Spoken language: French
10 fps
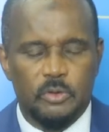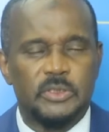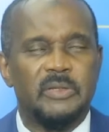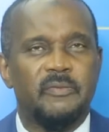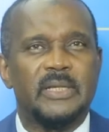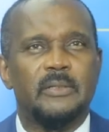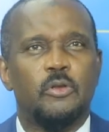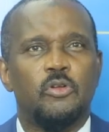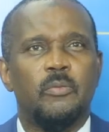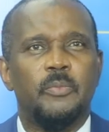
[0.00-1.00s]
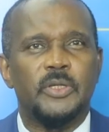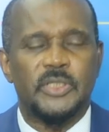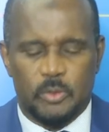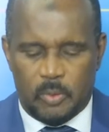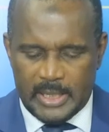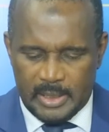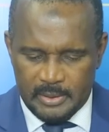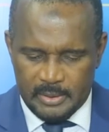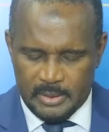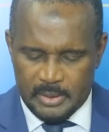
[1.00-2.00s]
non civiques de nombreux citoyens
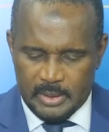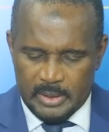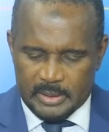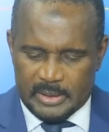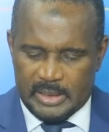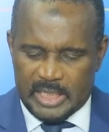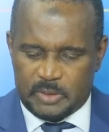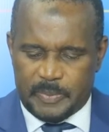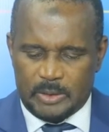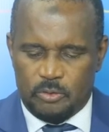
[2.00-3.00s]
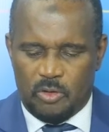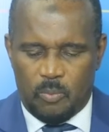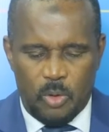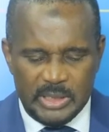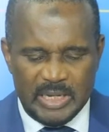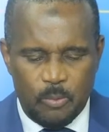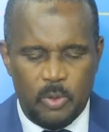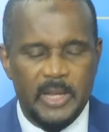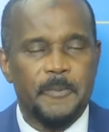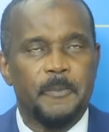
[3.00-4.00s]
qui respectent de moins en
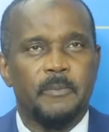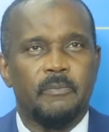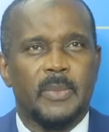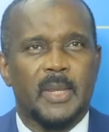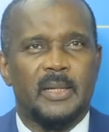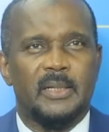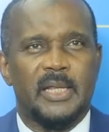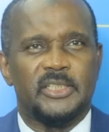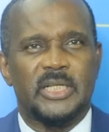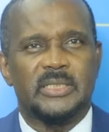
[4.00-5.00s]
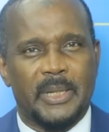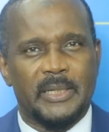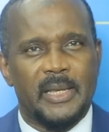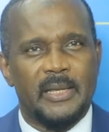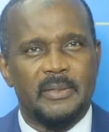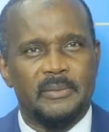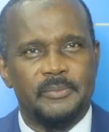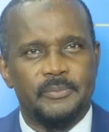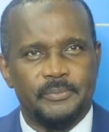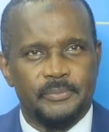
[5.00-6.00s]
moins les gestes barrières
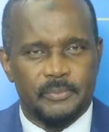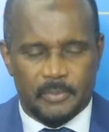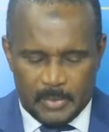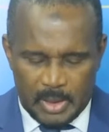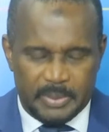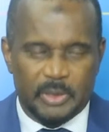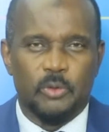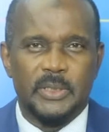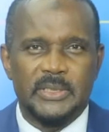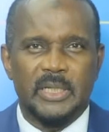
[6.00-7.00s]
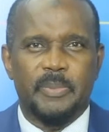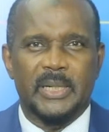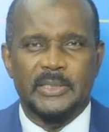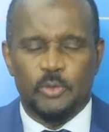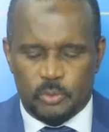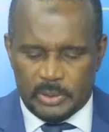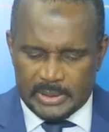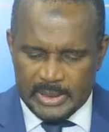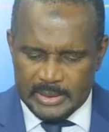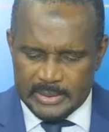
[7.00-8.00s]
préconisés par les
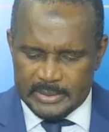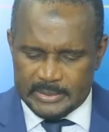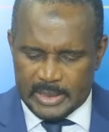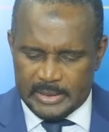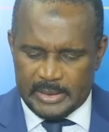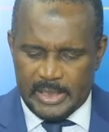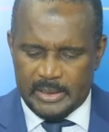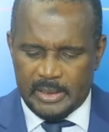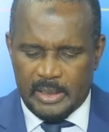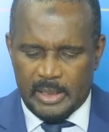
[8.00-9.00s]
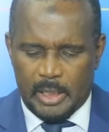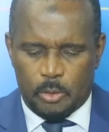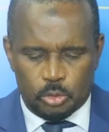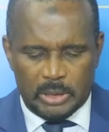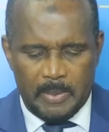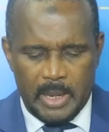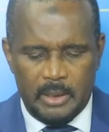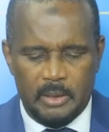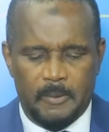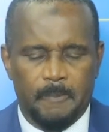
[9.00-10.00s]
autorités sanitaires et
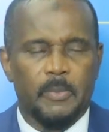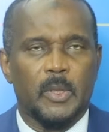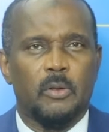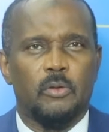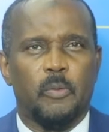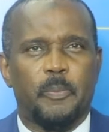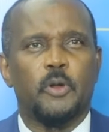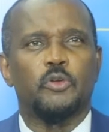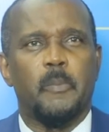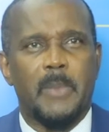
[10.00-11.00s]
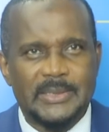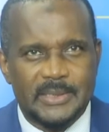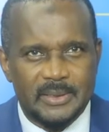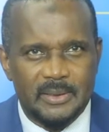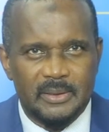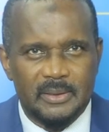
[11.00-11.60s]
notamment le port du masque